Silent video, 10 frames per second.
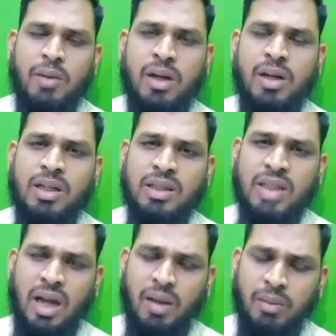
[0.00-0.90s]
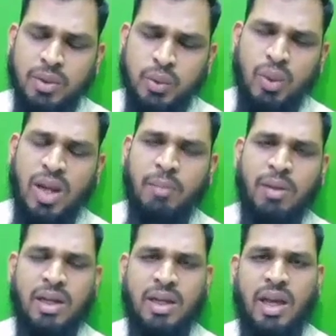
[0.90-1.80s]
அவர்களுக்கு தகவல்
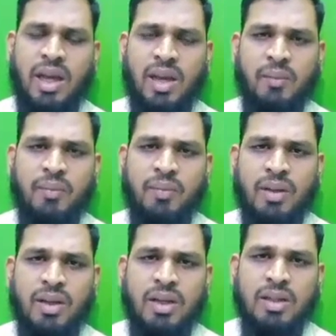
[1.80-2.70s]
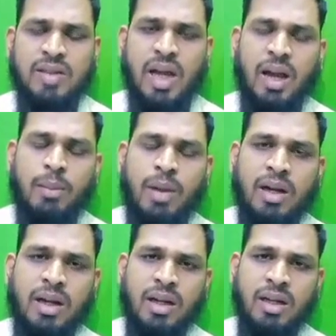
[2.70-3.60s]
சொல்லாமலேயே
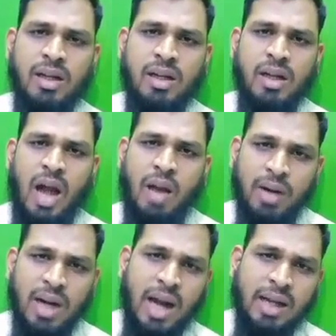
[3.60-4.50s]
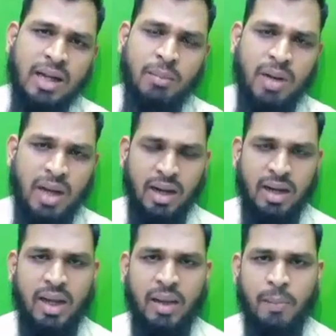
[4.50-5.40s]
சஹாபாக்கள் அவங்கள அடக்கம்
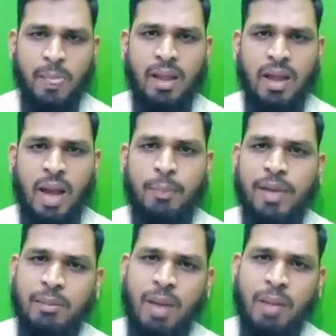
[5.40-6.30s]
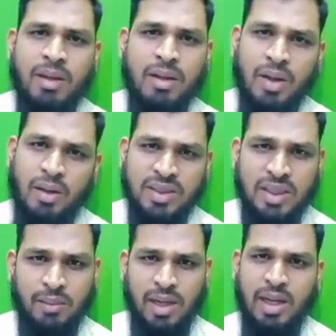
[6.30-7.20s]
பண்ணாங்களே அப்ப இமாம் இருக்குன்னு
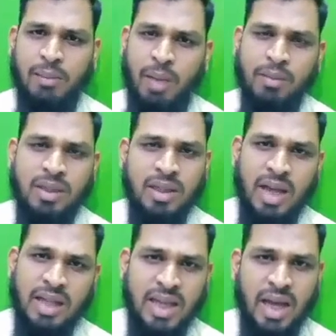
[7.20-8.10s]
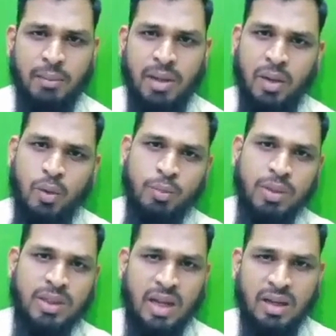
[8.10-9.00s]
அவசியம் இல்லை இமாமுக்கு இங்க அதிகாரம் இல்லை
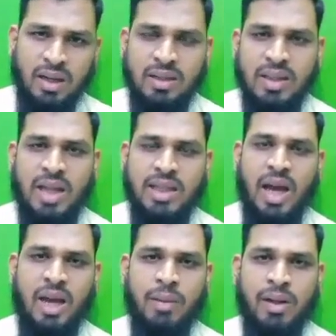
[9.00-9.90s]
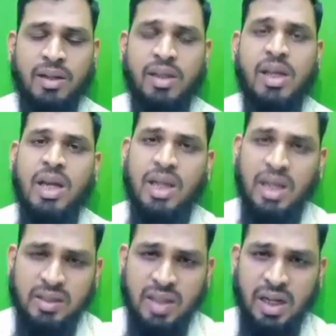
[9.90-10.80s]
குடும்பத்தாரர்களுக்கு தான் அதிகாரம் என்று
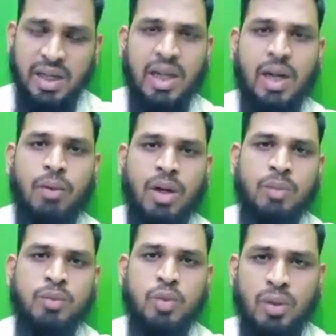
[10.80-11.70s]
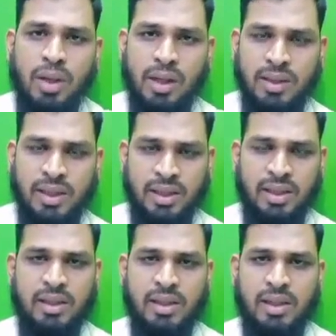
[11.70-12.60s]
இத்தனை நிகழ்வுகளும் சொல்கிறது
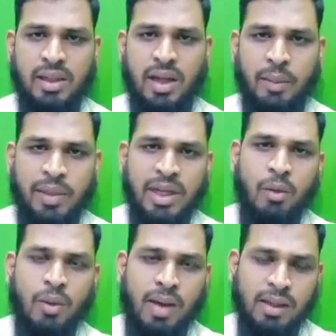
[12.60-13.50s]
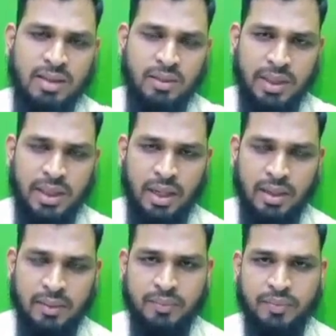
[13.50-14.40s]
அப்படின்னு அவங்க வாதத்தை வைக்கிறாங்க